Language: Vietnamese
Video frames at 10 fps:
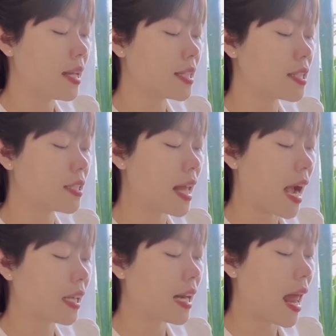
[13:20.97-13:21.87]
xứng
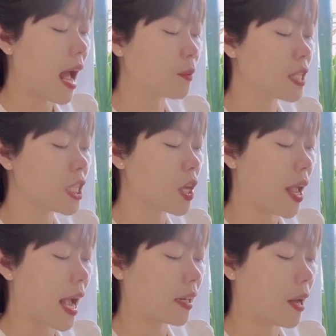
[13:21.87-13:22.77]
đáng là học sinh giỏi
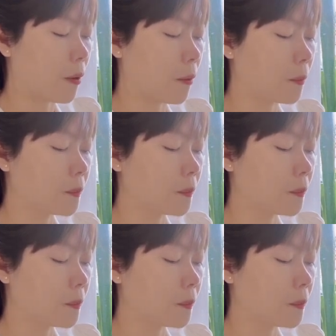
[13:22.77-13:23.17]
hàng đầu.